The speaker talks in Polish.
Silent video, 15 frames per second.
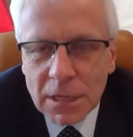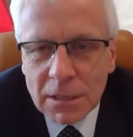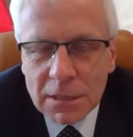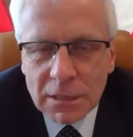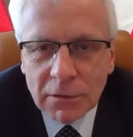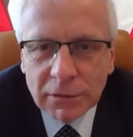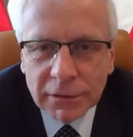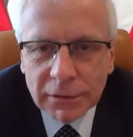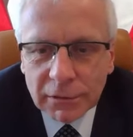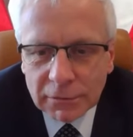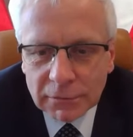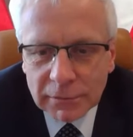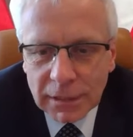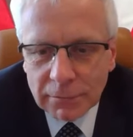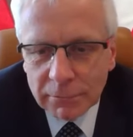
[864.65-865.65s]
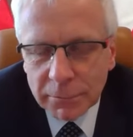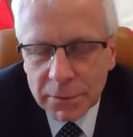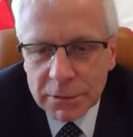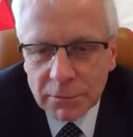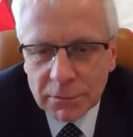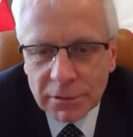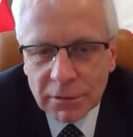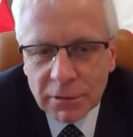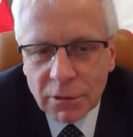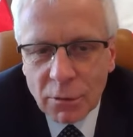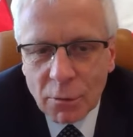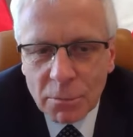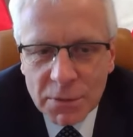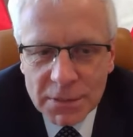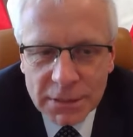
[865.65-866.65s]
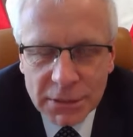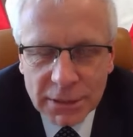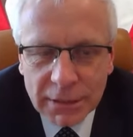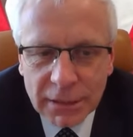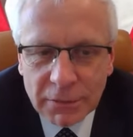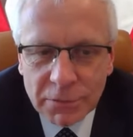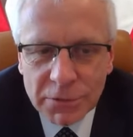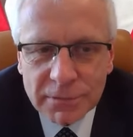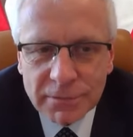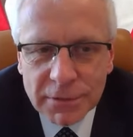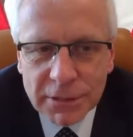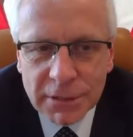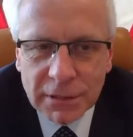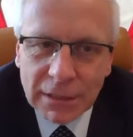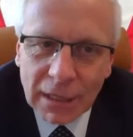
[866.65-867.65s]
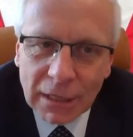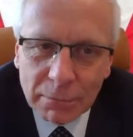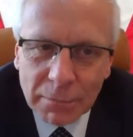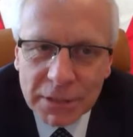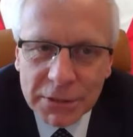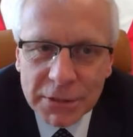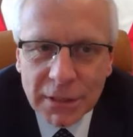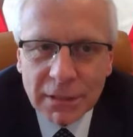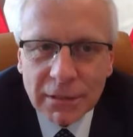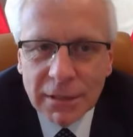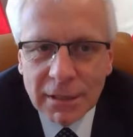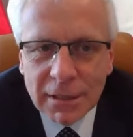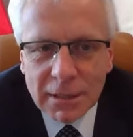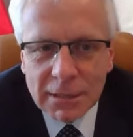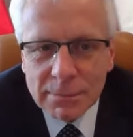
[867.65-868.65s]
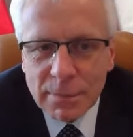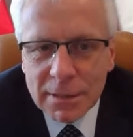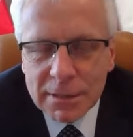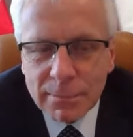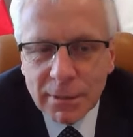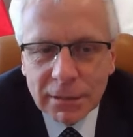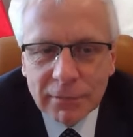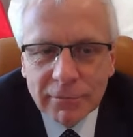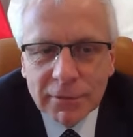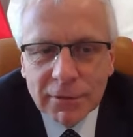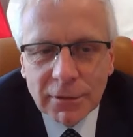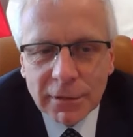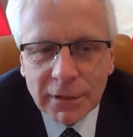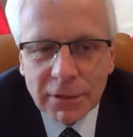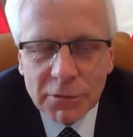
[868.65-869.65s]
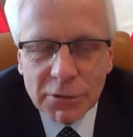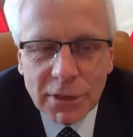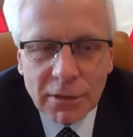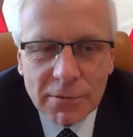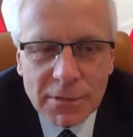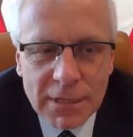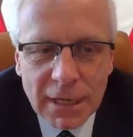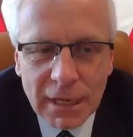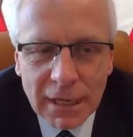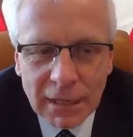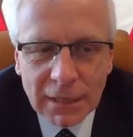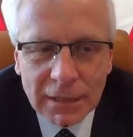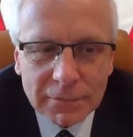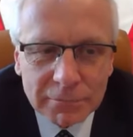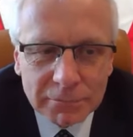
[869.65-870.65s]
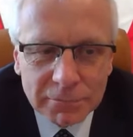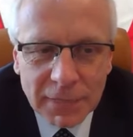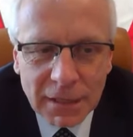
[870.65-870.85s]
Skądinąd, ja bym powiedział, do obostrzenia oczywiście tak patrzę z perspektywy Dolnego Śląska, ale